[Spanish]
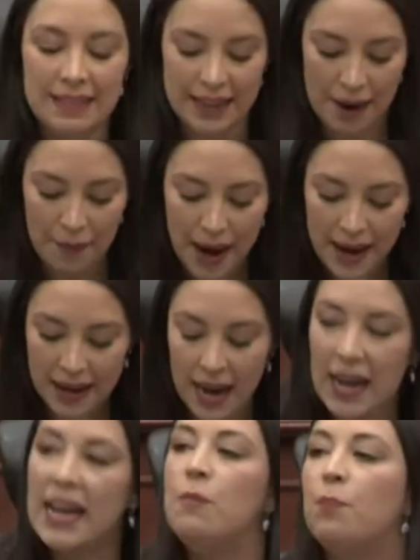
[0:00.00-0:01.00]

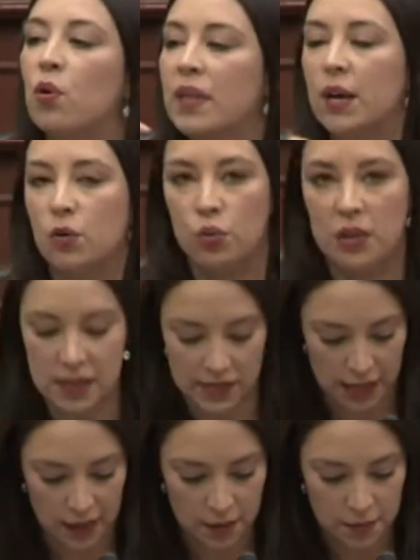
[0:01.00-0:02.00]
trabaja el Poder
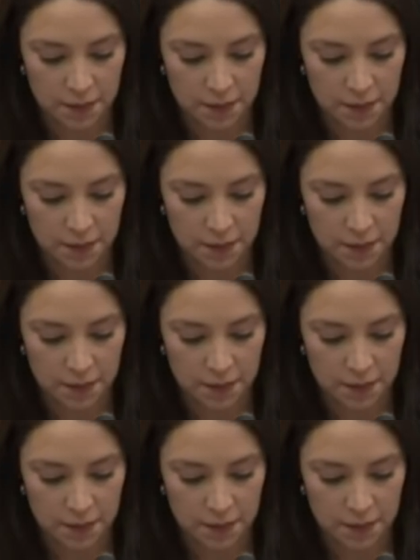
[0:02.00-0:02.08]
Judicial